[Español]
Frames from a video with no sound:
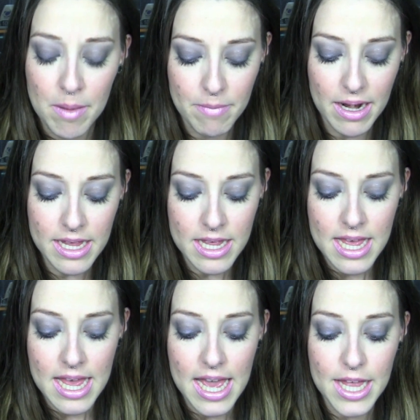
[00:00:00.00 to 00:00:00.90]
¿vale?
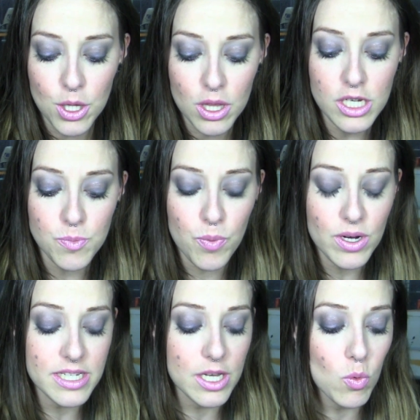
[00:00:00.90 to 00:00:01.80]
Entonces,
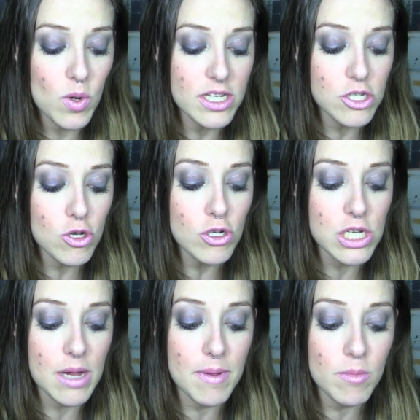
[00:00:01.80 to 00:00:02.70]
pues según esto,
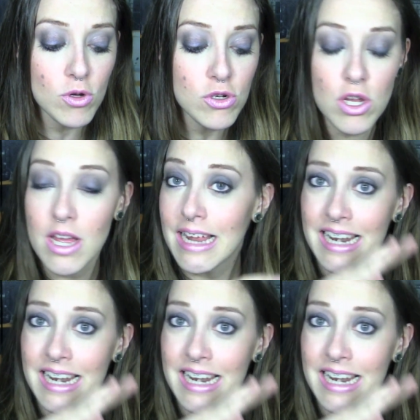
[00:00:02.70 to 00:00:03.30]
sabemos,